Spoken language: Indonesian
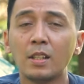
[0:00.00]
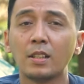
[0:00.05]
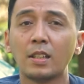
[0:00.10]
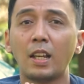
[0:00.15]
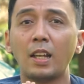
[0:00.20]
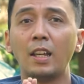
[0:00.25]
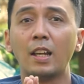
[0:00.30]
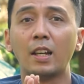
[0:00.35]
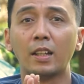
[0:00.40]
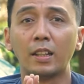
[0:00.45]

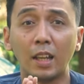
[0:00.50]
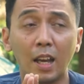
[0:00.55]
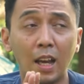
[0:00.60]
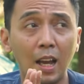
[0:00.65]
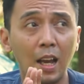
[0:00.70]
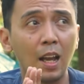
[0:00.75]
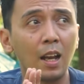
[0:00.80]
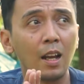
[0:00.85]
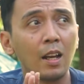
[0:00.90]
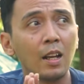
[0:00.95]

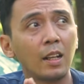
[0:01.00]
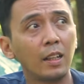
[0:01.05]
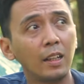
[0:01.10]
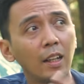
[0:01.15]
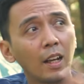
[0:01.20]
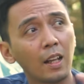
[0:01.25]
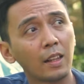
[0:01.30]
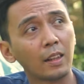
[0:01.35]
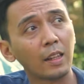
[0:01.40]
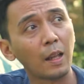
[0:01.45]
Sayangnya,
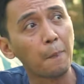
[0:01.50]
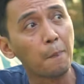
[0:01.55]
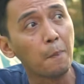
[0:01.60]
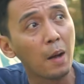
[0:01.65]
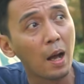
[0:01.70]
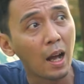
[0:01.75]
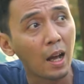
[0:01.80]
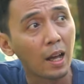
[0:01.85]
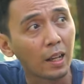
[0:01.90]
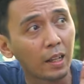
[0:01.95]
dengan
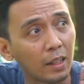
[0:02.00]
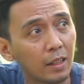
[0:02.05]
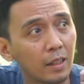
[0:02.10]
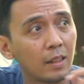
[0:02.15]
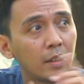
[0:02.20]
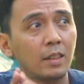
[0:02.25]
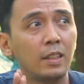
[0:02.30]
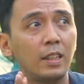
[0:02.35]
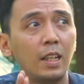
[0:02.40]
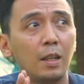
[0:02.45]

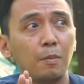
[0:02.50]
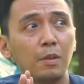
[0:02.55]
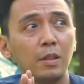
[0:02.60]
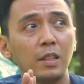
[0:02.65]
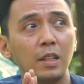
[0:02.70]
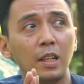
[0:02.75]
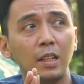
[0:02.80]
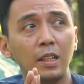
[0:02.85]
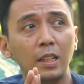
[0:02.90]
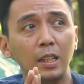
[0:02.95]
tambahan dia
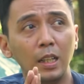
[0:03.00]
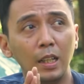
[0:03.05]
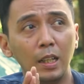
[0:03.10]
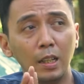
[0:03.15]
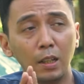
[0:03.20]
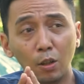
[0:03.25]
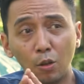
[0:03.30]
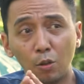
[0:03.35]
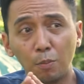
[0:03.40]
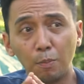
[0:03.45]

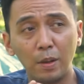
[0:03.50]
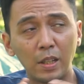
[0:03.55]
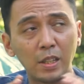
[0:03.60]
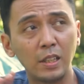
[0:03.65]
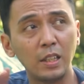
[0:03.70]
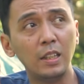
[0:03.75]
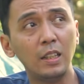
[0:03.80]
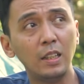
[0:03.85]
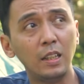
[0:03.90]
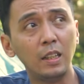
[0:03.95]
menjadi long
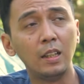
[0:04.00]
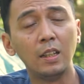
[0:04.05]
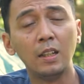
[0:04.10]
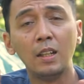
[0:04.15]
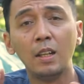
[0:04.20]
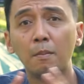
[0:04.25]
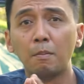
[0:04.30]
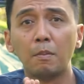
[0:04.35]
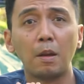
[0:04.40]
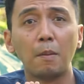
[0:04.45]
base ini,
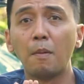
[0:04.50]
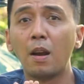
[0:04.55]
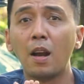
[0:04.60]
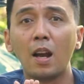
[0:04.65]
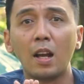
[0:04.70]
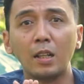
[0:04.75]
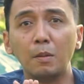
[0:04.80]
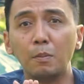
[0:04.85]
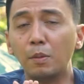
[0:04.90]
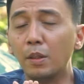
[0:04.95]

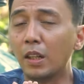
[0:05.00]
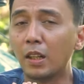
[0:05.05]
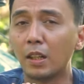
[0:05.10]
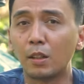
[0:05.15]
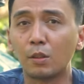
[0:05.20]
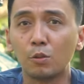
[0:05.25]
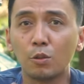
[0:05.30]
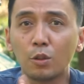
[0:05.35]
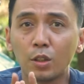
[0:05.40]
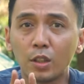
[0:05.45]
memang nggak
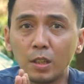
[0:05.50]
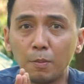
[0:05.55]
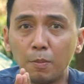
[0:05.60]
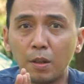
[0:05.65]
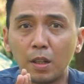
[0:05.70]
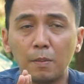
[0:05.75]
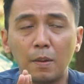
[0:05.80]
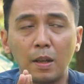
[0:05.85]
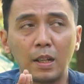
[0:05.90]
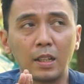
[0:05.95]
diberikan kursi
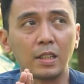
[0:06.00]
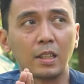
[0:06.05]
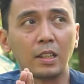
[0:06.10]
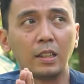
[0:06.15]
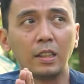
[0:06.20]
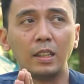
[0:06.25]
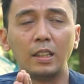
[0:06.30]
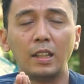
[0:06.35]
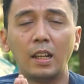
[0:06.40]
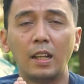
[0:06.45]
pada baris
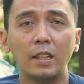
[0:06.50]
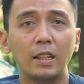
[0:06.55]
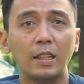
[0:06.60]
ketiga.